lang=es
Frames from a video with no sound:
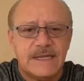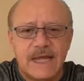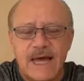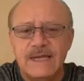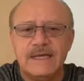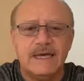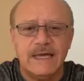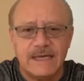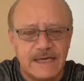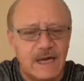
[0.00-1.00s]
alguien
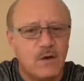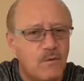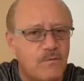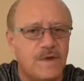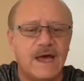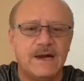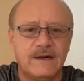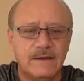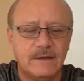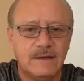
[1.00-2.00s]
en quien
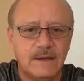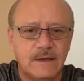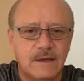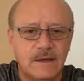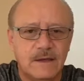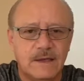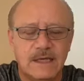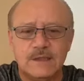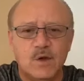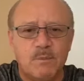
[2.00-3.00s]
confiar
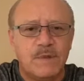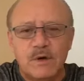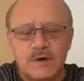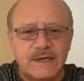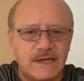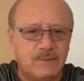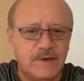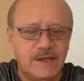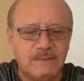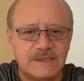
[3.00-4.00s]
es lo peor que le
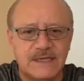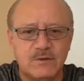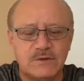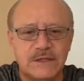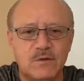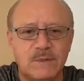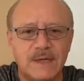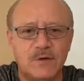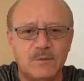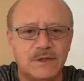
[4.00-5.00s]
puede pasar a un ser
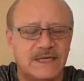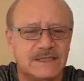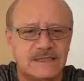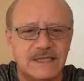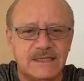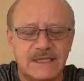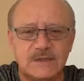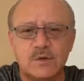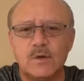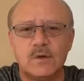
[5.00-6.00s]
humano porque se siente
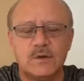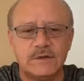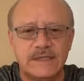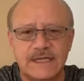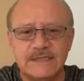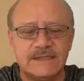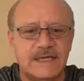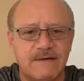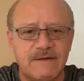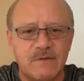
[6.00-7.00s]
solo, triste,
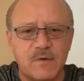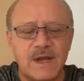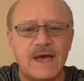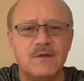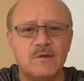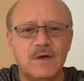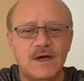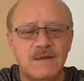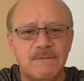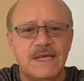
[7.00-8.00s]
abandonado,
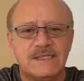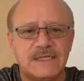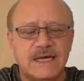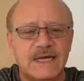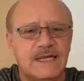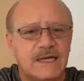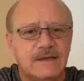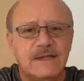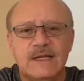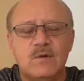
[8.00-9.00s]
piensa que
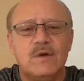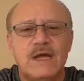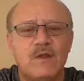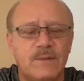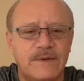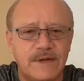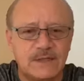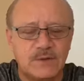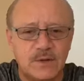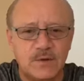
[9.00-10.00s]
de ningún lado vendrá
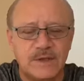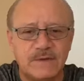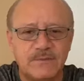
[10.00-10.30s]
su ayuda.